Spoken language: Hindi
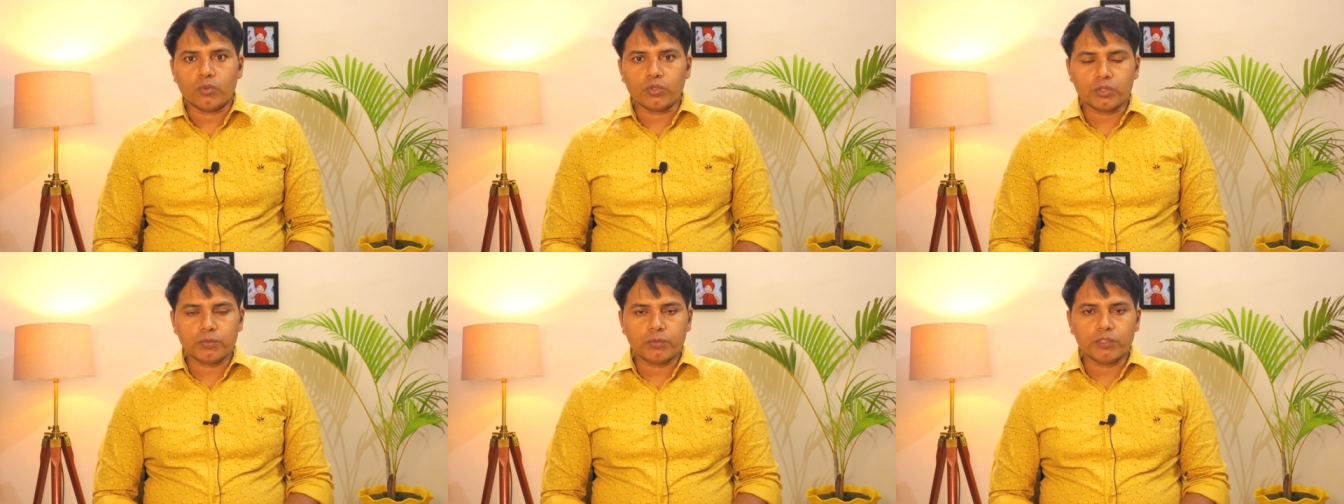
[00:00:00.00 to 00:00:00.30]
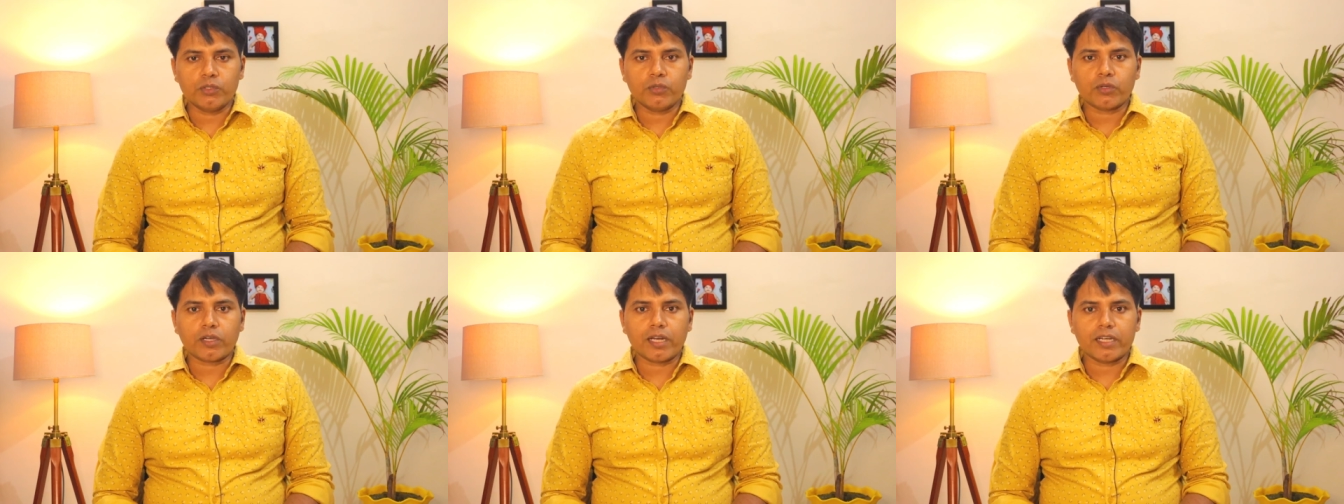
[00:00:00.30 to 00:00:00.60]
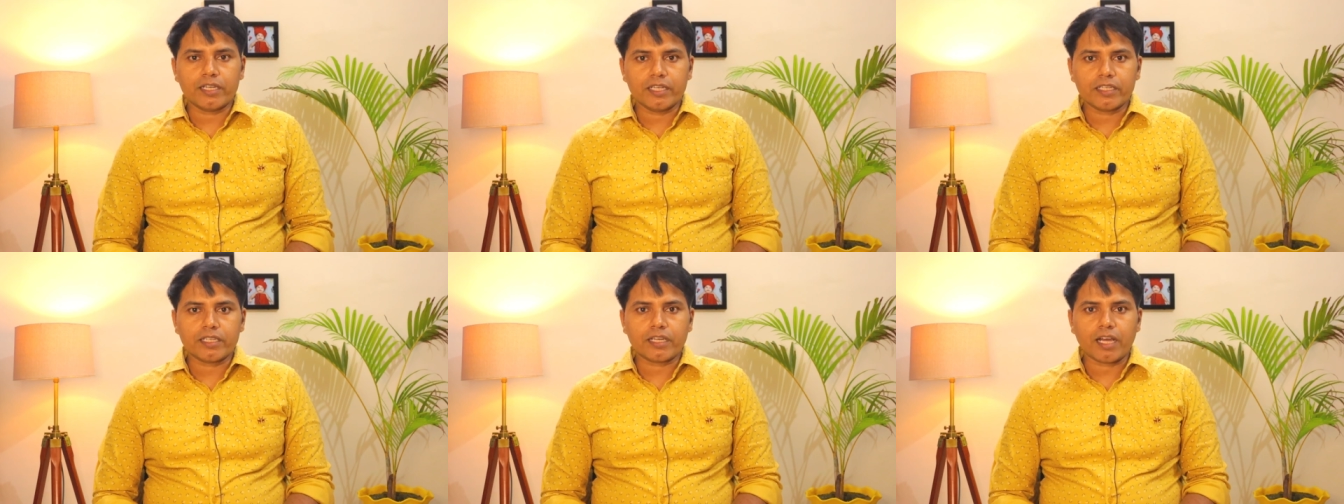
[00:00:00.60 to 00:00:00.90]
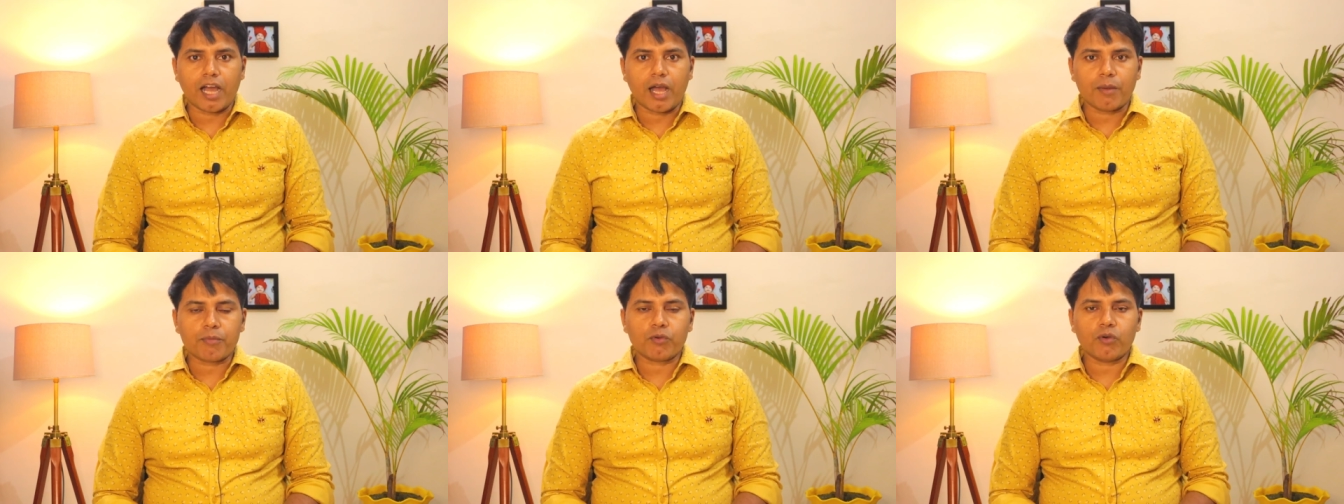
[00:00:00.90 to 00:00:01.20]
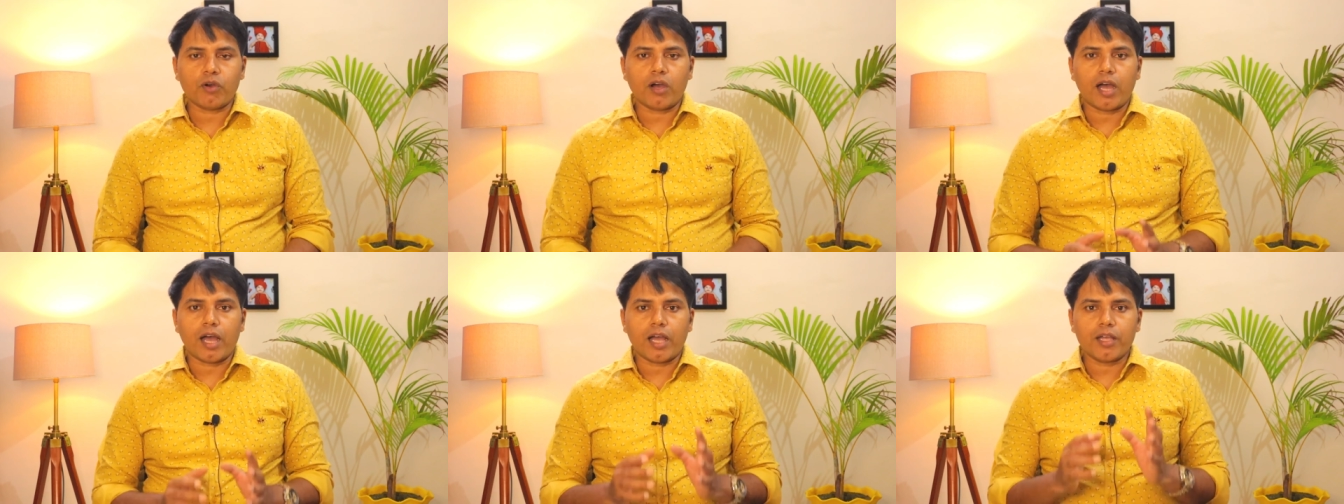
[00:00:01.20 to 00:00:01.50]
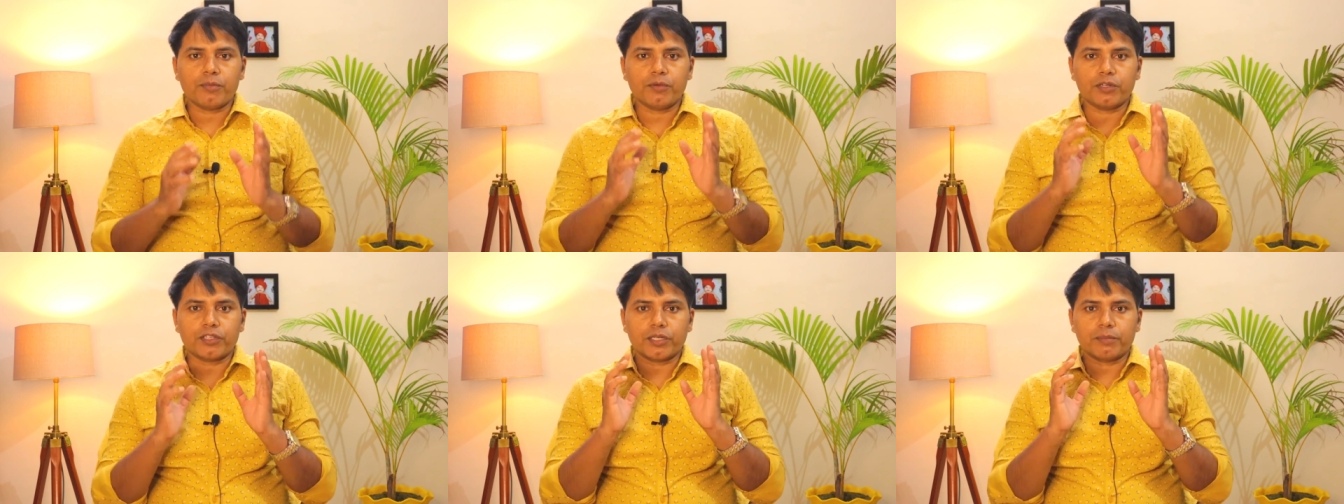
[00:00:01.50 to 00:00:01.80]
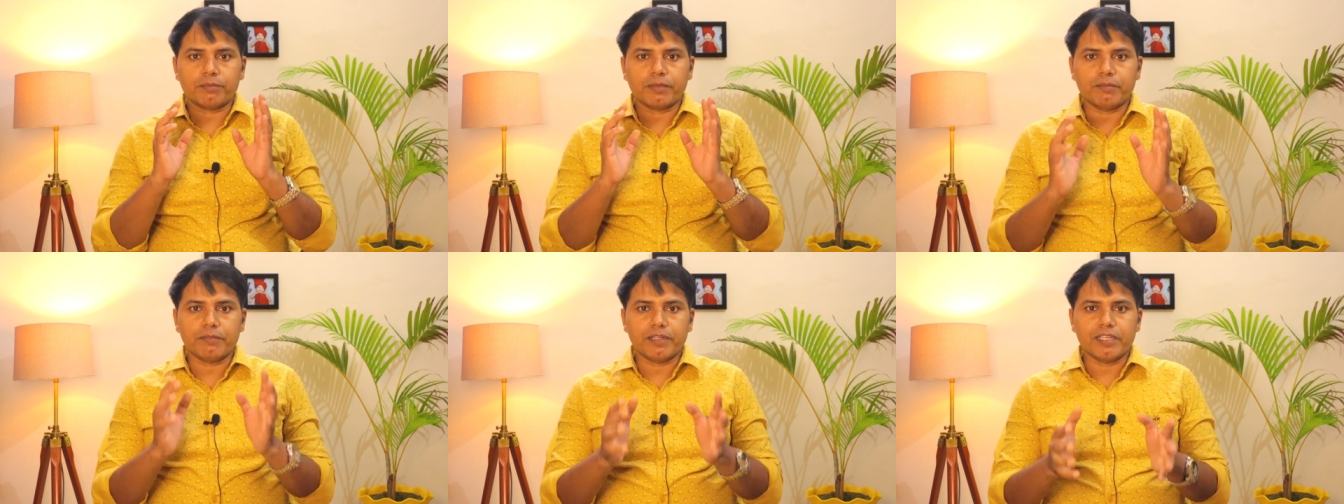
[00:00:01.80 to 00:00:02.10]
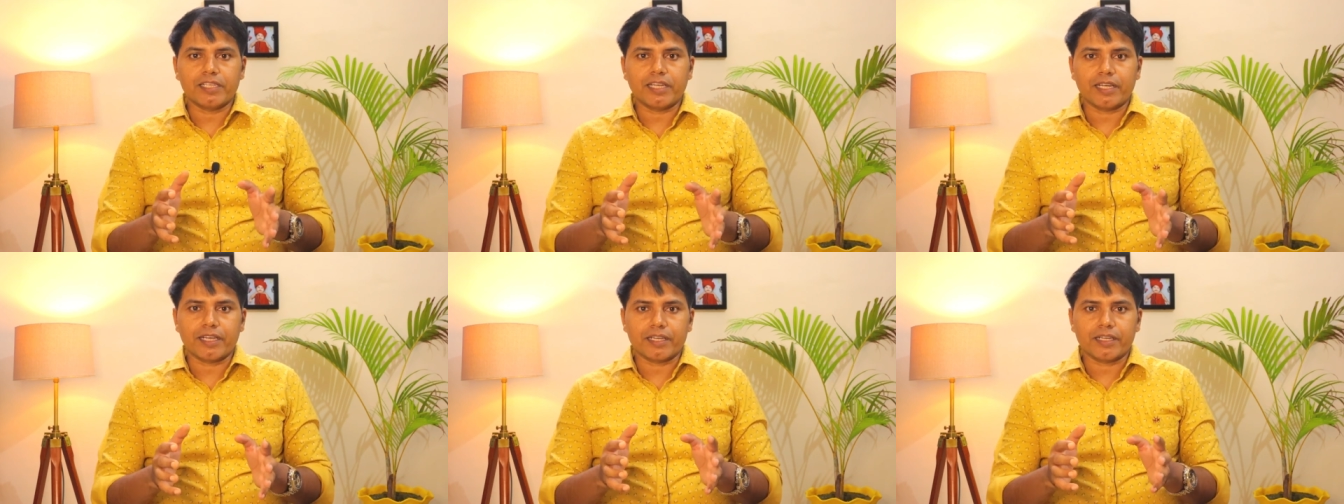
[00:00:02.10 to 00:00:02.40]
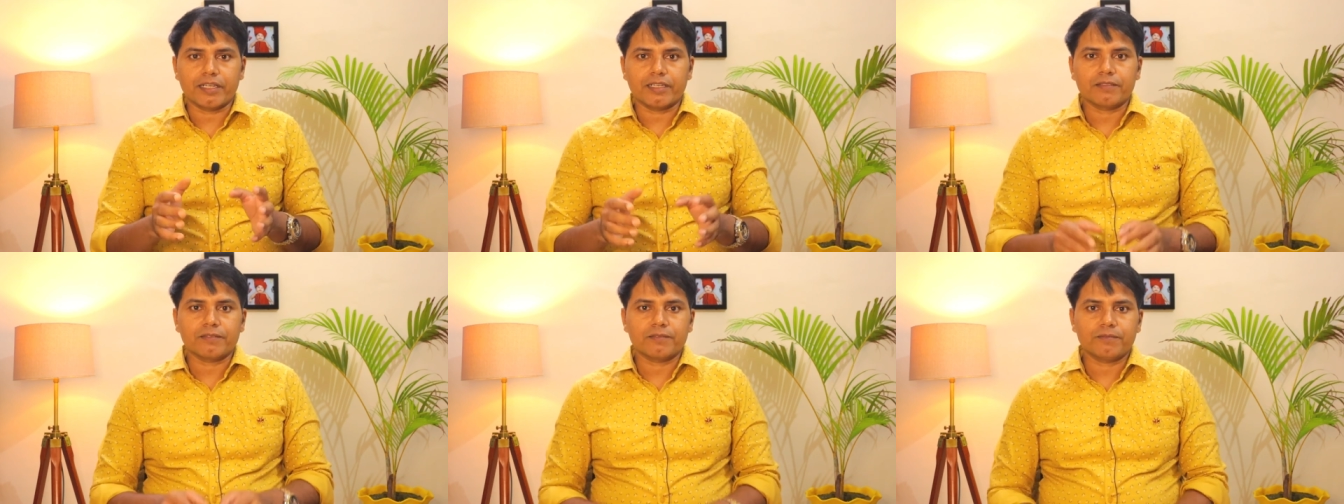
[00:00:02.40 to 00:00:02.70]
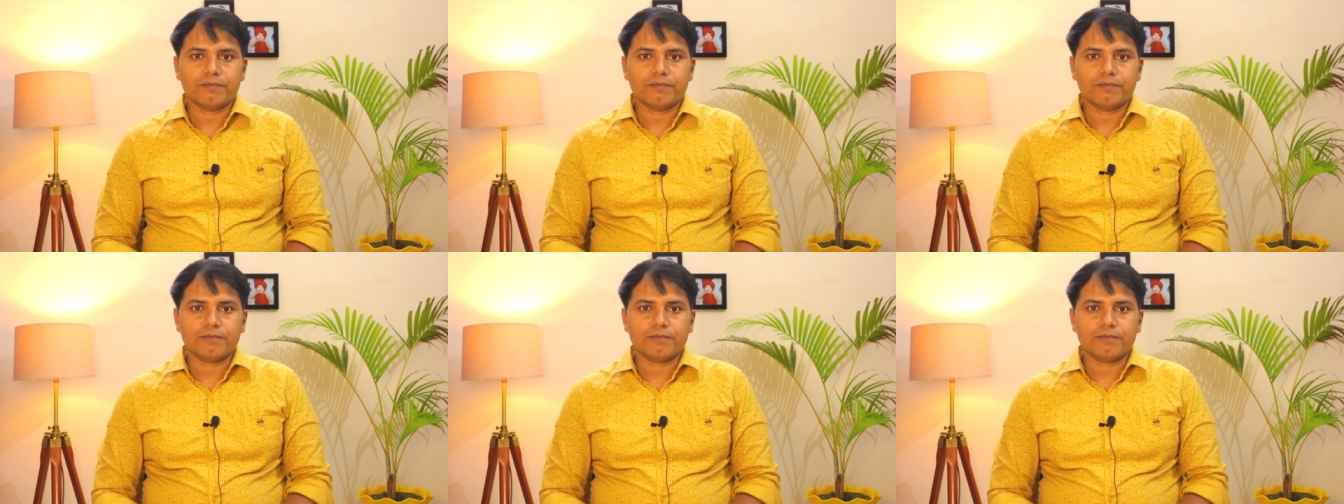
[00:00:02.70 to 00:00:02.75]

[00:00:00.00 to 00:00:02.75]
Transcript: उस वीडियो का लिंक आपको आई बटन में मिल जाएगा